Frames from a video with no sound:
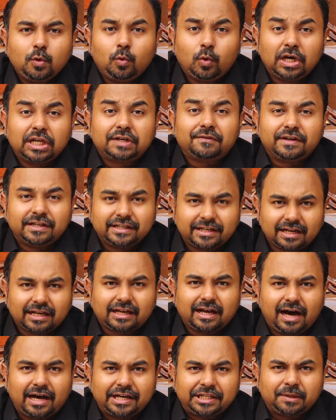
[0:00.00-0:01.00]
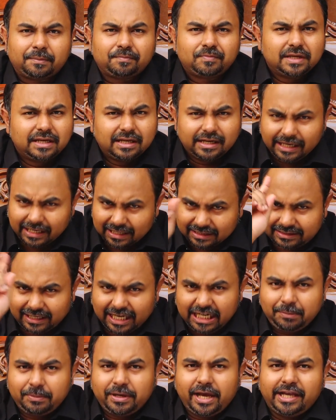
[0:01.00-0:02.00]
உங்களுக்கு வருகிற காரியம் நீங்கள்
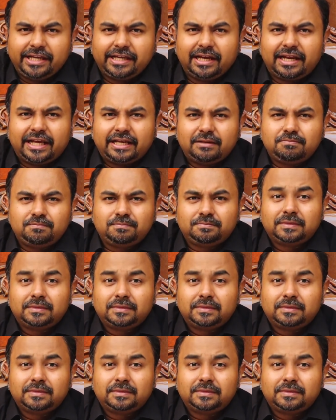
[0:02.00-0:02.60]
தனிமையாக இல்லை